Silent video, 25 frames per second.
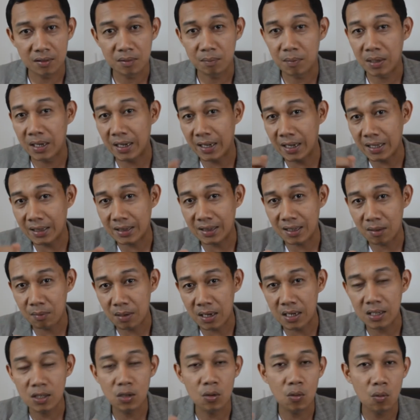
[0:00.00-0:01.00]
Maliit, di
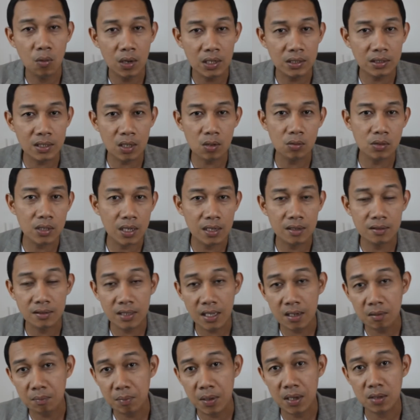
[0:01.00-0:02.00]
ba? Yung 1,000,
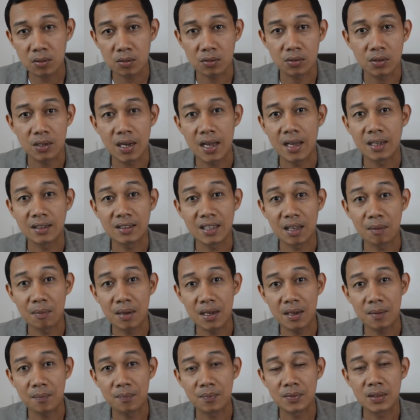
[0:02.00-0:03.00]
10 pesos lang.
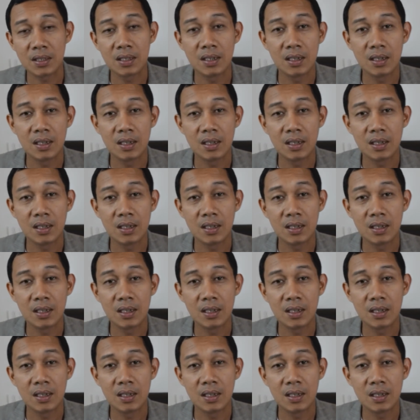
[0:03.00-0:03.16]
Tama?